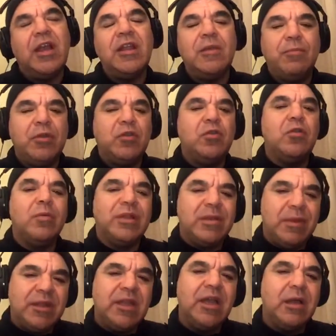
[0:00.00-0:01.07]
y después estudió
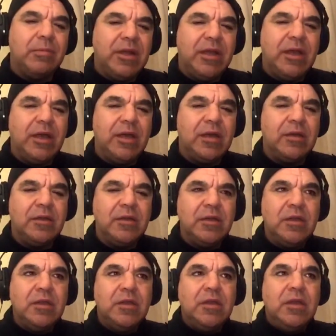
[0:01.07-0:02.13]
matemática aplicada.
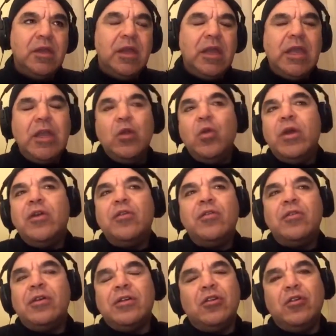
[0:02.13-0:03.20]
Y
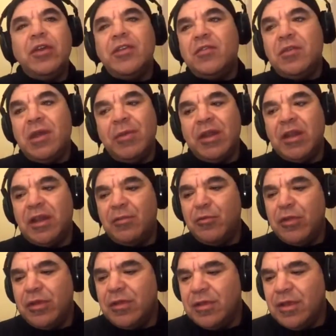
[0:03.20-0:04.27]
luego lo dice de una manera muy
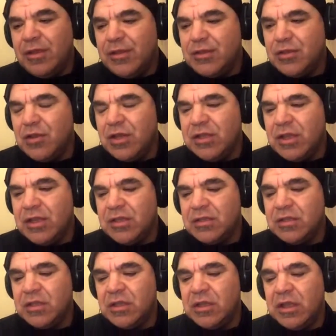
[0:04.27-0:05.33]
insólita,
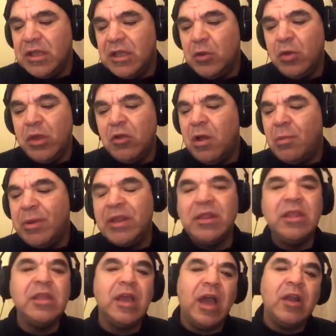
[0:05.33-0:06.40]
dice, y luego
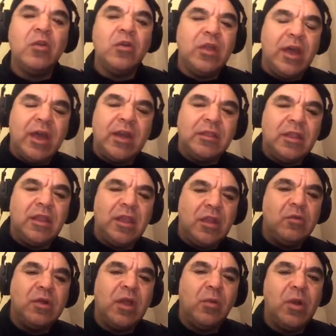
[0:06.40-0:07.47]
aprendí algo de arte en
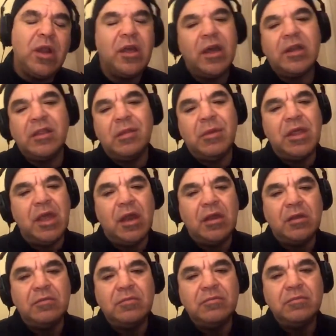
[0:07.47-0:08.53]
una escuela de arte mediana
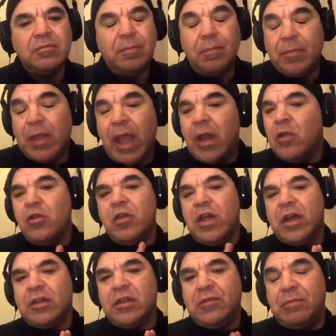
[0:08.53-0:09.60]
algo de
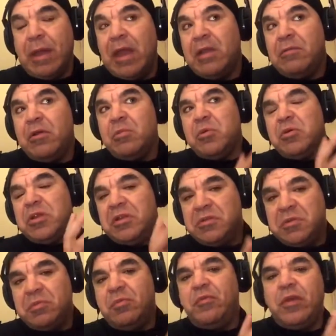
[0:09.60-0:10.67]
arte. Para él como que
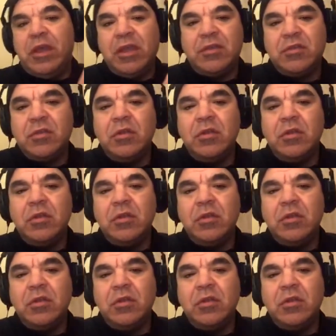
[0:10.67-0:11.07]
fue eso.